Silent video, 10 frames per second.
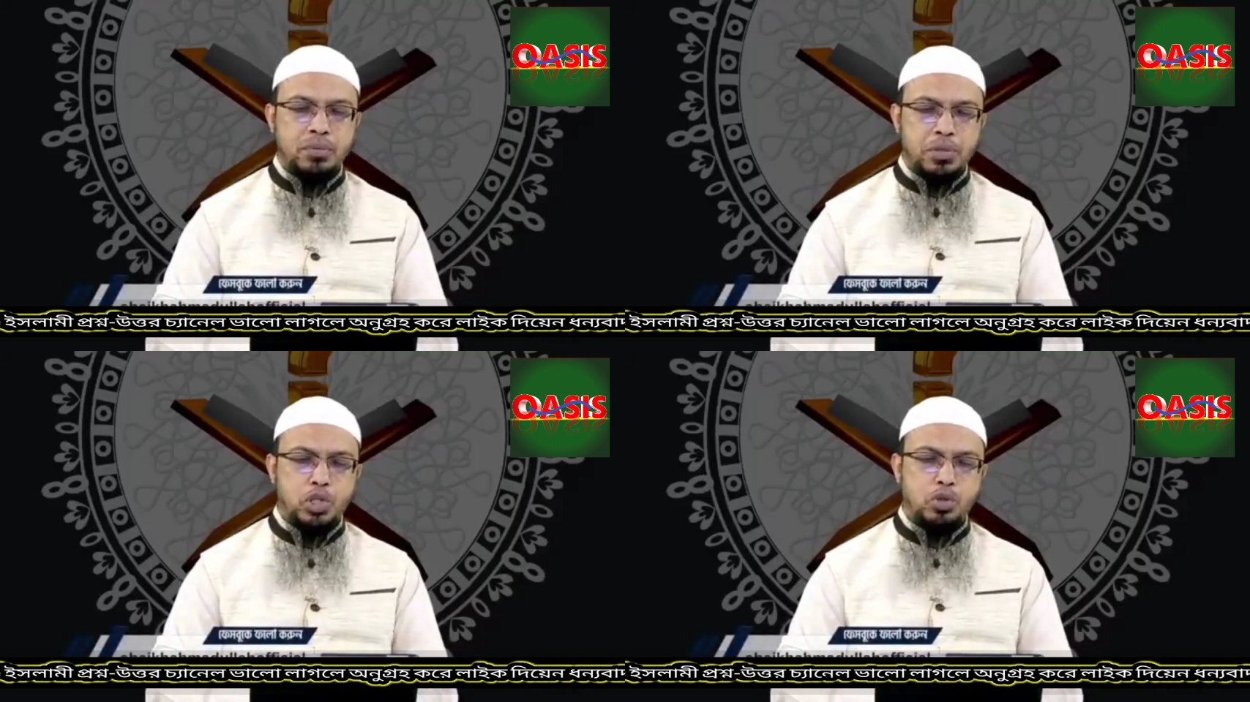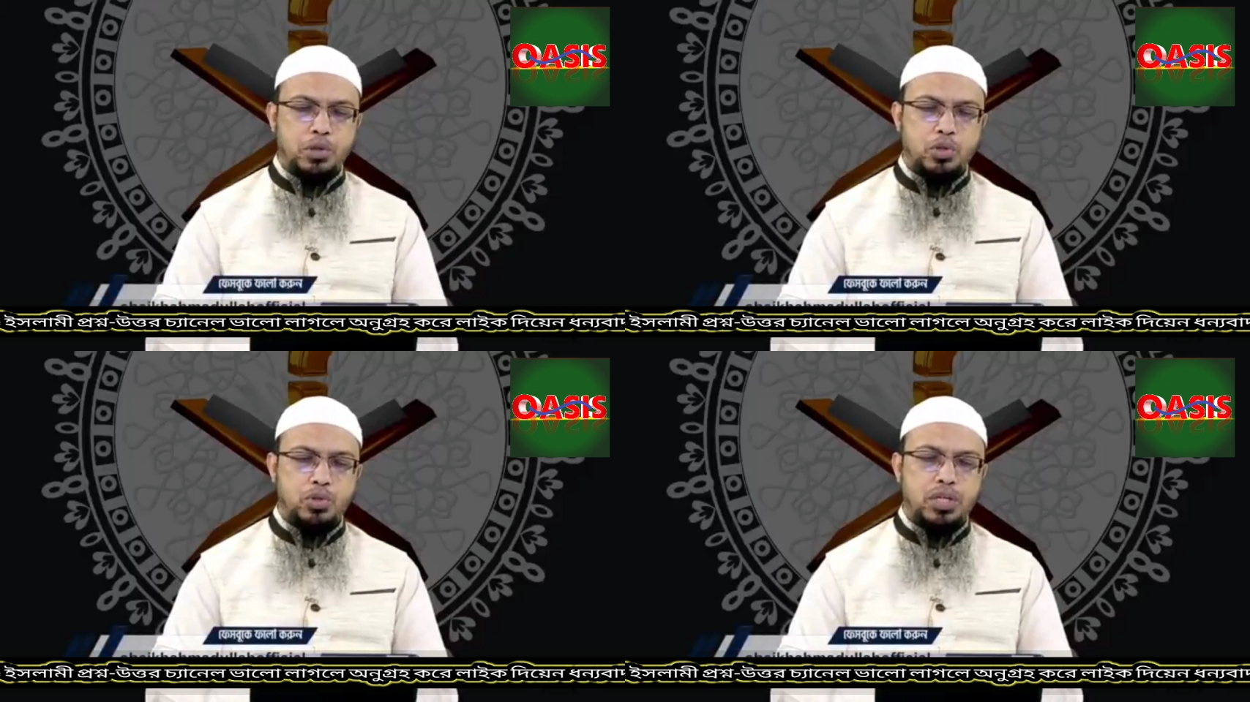বিশুদ্ধ
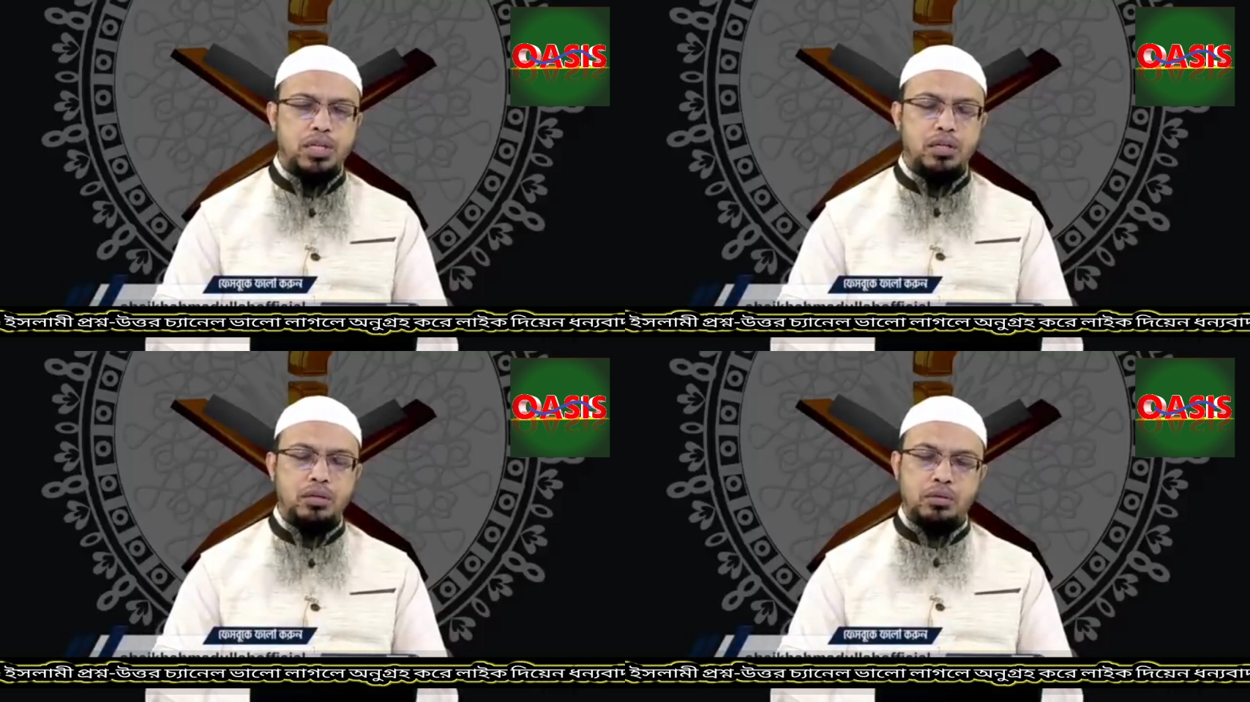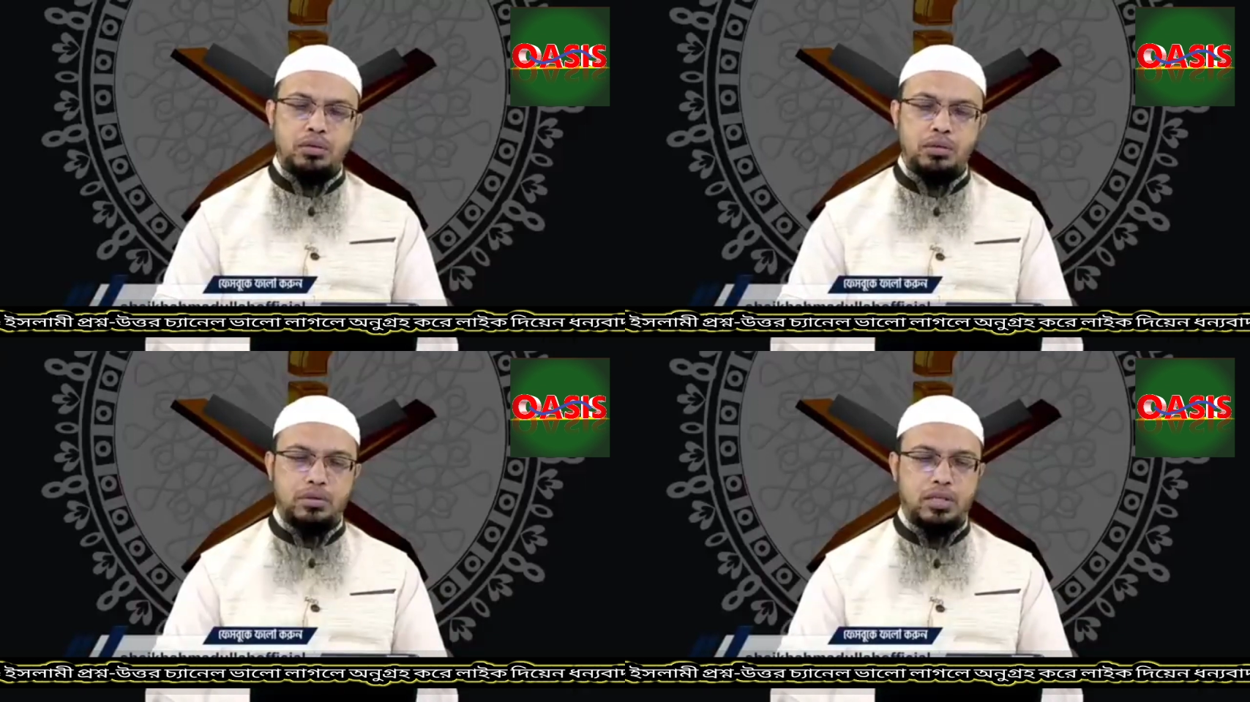মত অনুযায়ী
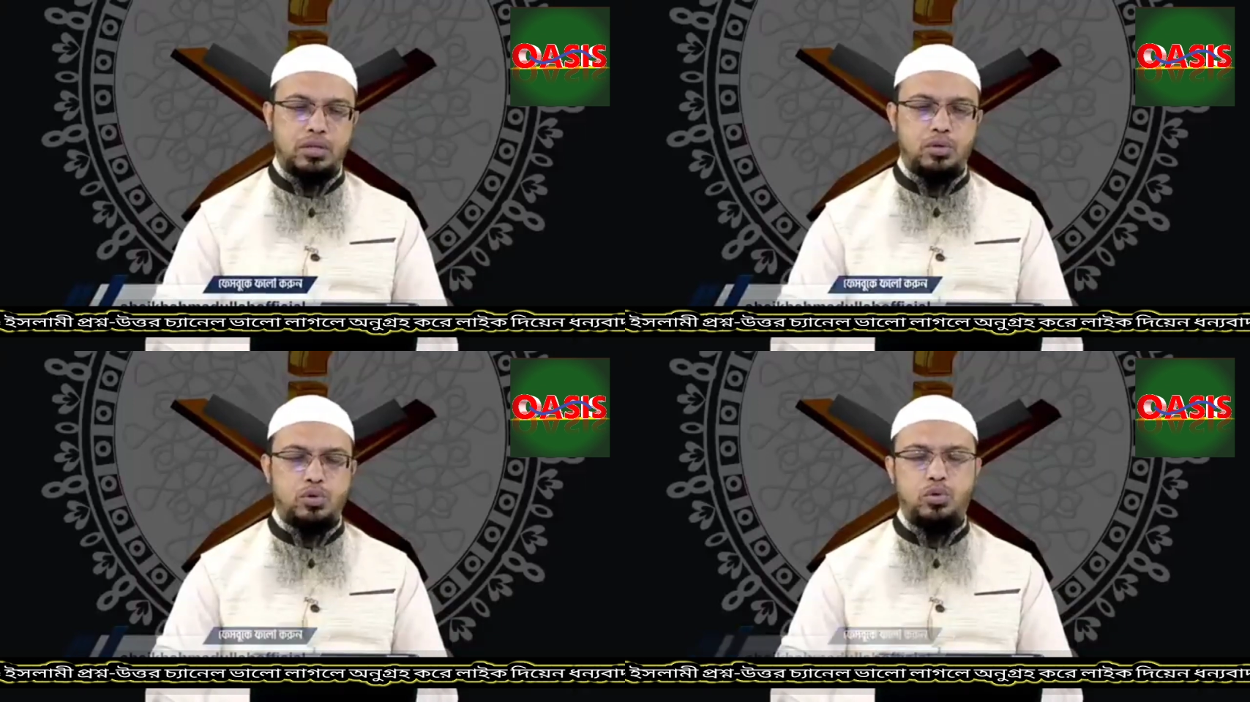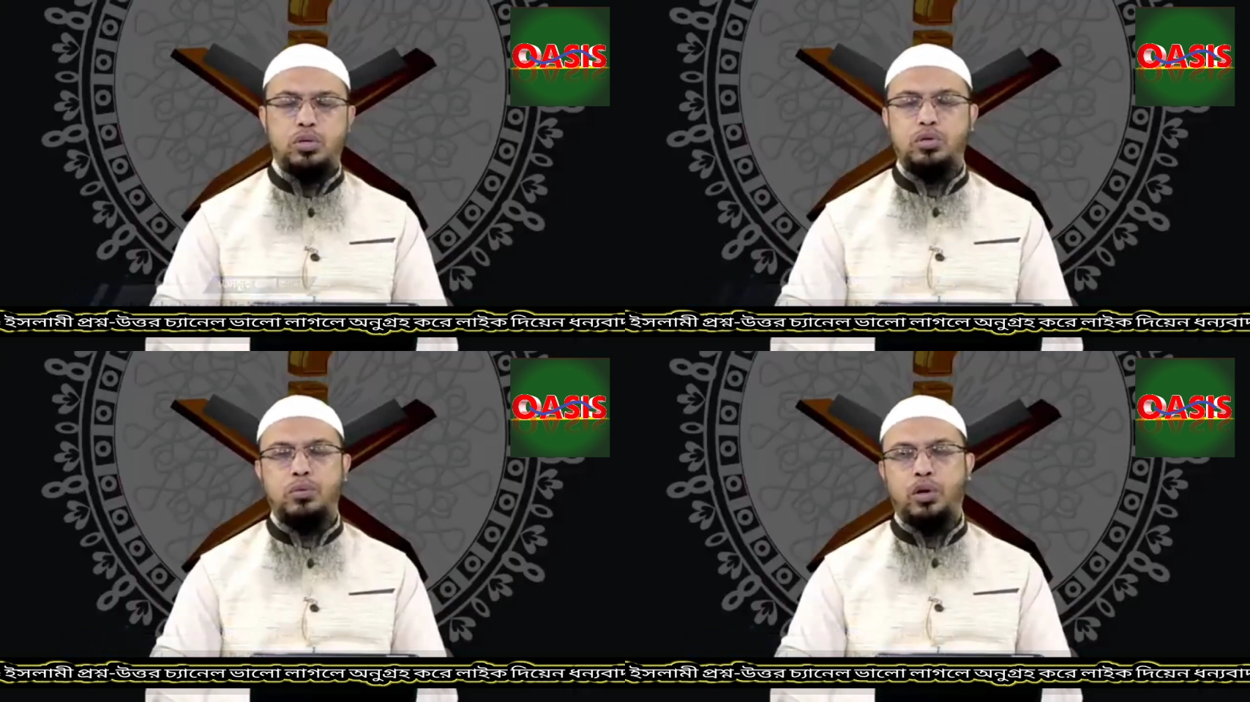তাদের কোনো সল
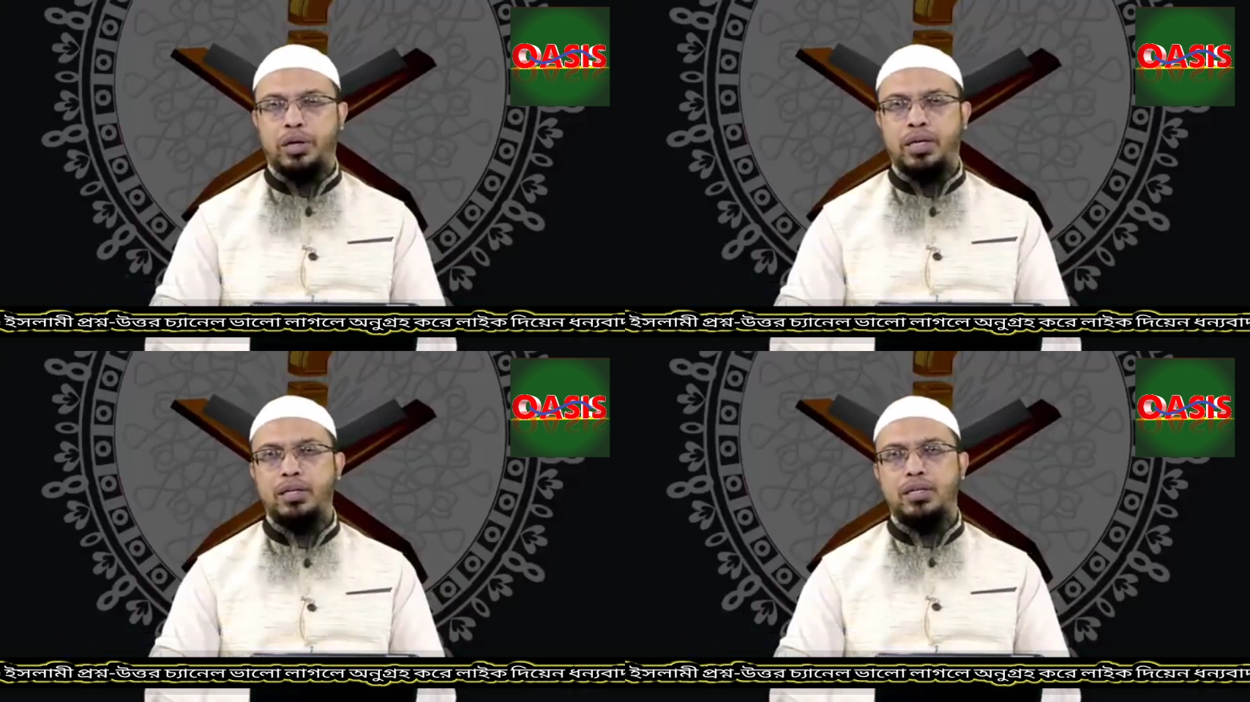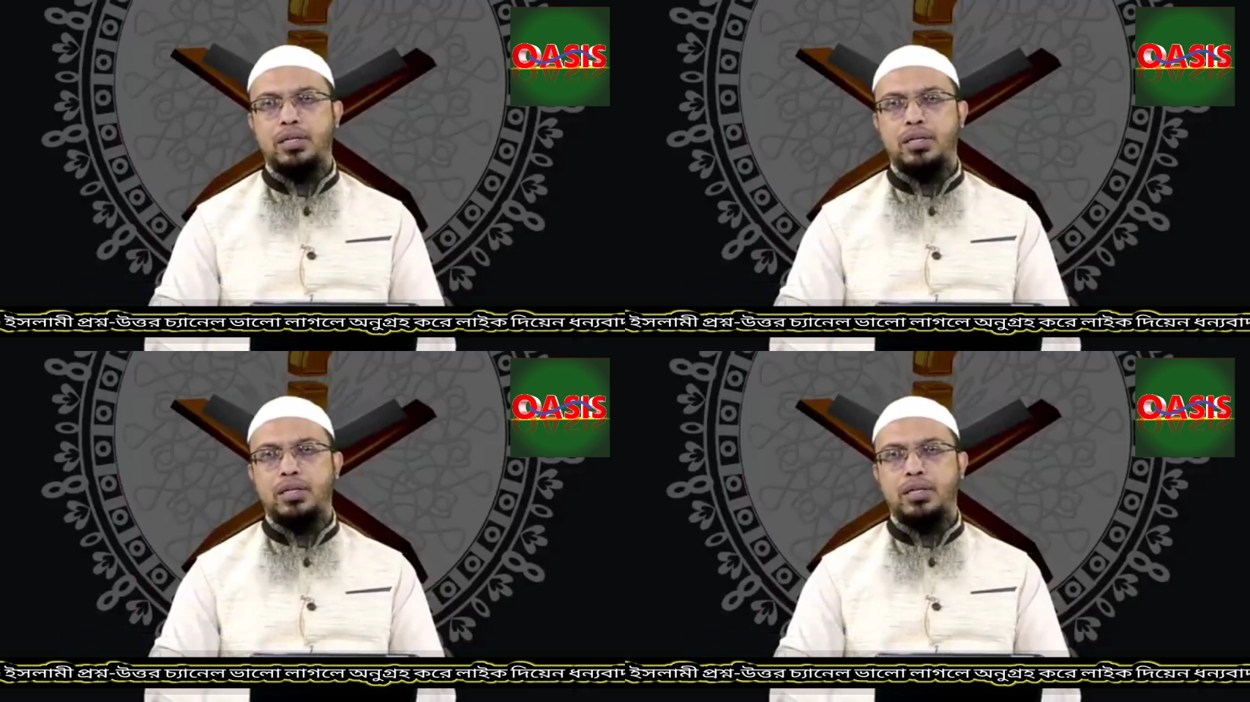জব হয় না